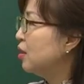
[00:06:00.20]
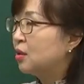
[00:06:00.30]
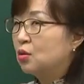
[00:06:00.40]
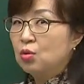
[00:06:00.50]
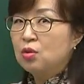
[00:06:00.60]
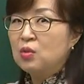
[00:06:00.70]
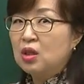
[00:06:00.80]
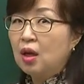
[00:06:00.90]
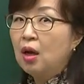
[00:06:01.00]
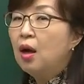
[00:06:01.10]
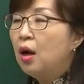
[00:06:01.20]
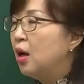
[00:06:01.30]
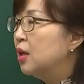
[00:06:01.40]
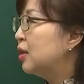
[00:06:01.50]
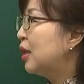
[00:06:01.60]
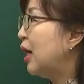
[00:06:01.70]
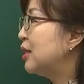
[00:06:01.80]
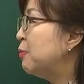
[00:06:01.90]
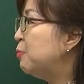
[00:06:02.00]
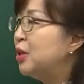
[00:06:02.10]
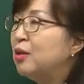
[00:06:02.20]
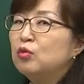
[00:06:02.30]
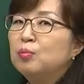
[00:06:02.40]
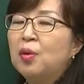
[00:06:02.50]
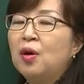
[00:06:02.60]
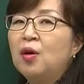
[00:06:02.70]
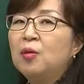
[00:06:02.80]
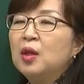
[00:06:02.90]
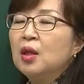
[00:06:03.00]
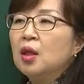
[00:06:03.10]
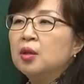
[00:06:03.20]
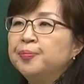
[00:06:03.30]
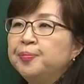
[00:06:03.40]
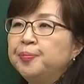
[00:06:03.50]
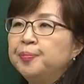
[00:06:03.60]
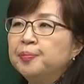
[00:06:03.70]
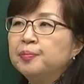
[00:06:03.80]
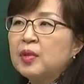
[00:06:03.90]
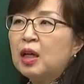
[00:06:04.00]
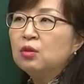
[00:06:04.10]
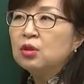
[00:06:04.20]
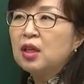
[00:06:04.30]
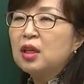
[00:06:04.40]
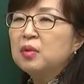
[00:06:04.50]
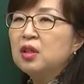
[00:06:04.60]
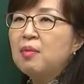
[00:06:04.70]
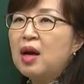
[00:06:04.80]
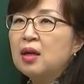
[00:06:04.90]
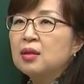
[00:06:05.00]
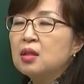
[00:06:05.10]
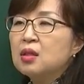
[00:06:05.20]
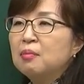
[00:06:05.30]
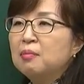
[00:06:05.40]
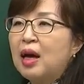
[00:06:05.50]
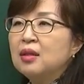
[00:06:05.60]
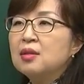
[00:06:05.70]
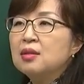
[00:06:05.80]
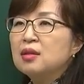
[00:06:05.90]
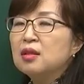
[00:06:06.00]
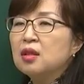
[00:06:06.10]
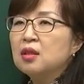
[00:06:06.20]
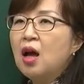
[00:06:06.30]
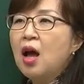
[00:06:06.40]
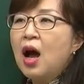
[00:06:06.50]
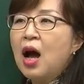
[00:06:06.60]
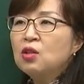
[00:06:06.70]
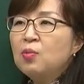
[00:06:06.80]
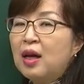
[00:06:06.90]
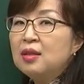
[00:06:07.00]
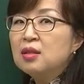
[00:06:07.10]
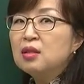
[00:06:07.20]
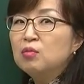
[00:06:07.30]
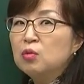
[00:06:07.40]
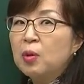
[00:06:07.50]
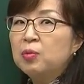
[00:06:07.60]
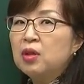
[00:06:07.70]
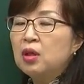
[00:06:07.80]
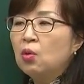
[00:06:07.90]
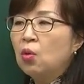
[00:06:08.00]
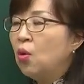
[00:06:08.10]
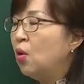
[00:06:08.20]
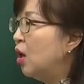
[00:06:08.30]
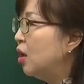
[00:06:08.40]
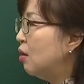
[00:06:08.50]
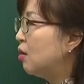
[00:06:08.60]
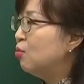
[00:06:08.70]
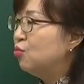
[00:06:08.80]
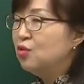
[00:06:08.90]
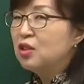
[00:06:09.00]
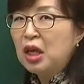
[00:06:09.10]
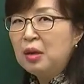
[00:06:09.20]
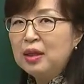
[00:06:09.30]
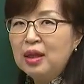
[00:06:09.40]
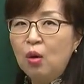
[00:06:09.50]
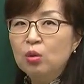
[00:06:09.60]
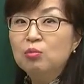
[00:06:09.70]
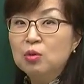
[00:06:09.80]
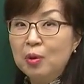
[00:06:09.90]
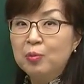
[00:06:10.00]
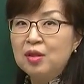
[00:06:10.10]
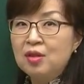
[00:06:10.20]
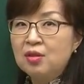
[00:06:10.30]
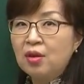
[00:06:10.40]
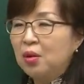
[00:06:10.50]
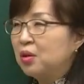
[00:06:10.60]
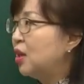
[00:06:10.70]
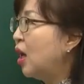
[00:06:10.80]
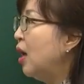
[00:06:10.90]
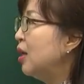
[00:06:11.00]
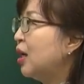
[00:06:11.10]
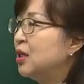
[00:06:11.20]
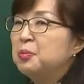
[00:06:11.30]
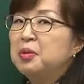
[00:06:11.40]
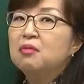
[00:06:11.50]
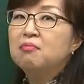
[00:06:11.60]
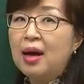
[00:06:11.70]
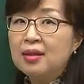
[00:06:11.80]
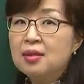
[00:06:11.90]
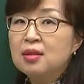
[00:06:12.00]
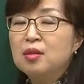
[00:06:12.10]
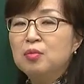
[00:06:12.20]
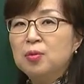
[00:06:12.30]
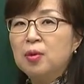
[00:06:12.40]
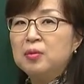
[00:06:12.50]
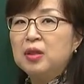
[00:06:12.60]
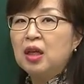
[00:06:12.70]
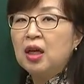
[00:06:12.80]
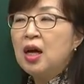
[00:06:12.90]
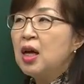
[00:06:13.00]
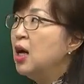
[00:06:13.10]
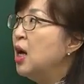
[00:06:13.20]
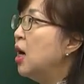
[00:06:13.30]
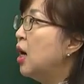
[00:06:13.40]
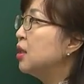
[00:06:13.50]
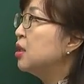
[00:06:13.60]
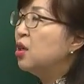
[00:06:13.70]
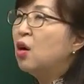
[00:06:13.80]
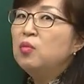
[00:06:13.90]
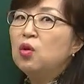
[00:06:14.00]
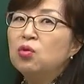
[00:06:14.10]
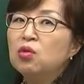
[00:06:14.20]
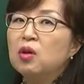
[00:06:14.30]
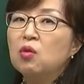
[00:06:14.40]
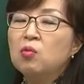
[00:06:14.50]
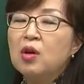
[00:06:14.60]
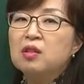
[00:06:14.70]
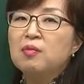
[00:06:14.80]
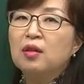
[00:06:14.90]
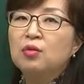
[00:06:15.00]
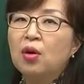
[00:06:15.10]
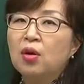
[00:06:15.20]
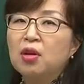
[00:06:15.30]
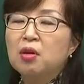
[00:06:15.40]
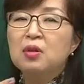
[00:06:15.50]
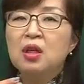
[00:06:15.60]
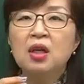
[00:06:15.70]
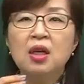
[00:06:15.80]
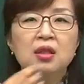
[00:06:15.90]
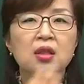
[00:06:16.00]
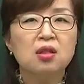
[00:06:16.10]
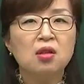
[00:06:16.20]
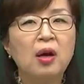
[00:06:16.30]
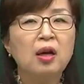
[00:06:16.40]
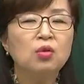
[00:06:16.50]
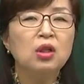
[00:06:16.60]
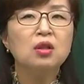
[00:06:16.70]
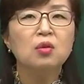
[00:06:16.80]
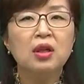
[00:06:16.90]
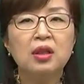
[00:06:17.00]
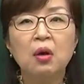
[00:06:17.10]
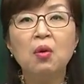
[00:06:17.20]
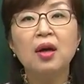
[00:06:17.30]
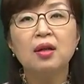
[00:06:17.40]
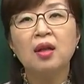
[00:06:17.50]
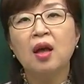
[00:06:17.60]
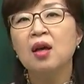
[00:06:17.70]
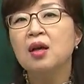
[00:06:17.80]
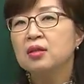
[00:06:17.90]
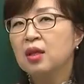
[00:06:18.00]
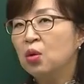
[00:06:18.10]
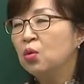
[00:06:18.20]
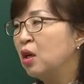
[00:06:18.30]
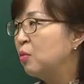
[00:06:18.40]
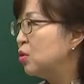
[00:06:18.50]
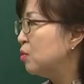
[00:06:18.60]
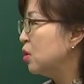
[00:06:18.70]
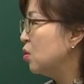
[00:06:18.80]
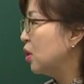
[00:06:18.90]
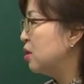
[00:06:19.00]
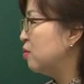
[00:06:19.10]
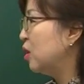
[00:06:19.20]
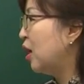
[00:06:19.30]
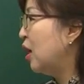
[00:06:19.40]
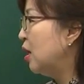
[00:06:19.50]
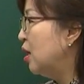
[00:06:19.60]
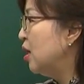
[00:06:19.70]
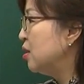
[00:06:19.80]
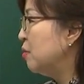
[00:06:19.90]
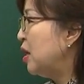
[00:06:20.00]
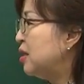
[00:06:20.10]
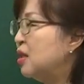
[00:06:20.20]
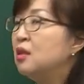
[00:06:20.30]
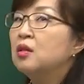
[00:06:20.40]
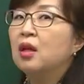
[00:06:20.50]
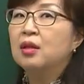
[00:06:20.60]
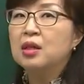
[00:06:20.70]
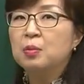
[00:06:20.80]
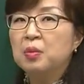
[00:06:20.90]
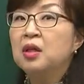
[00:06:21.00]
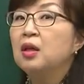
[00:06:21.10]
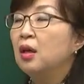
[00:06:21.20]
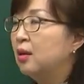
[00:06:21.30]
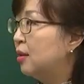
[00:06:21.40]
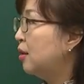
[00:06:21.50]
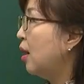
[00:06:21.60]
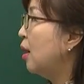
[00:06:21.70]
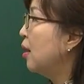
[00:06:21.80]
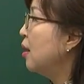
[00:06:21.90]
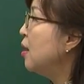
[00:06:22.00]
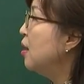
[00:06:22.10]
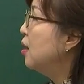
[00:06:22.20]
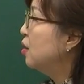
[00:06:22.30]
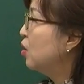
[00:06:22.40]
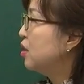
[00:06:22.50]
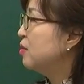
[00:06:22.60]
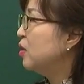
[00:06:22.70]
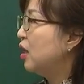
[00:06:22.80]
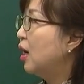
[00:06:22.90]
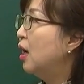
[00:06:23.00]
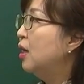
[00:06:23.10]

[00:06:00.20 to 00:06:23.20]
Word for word: 딱 좋습니다. 네, 다시피 문법, 음, 한국 사람들이 말할 때 참 많이 쓰는, 아주 많이 쓰는 문법들이 있고, 이렇게 문제에만 나오는 문법들이 있어요. 그런데 다시피는 많이 쓰는 문법이니까, 어, 시험용으로만 공부하지 말고요. 여러분이 직접 한국인들과 대화할 때 사용을 해보시면 좋겠습니다. 그래서 매진 되다시피 했다가 되겠습니다.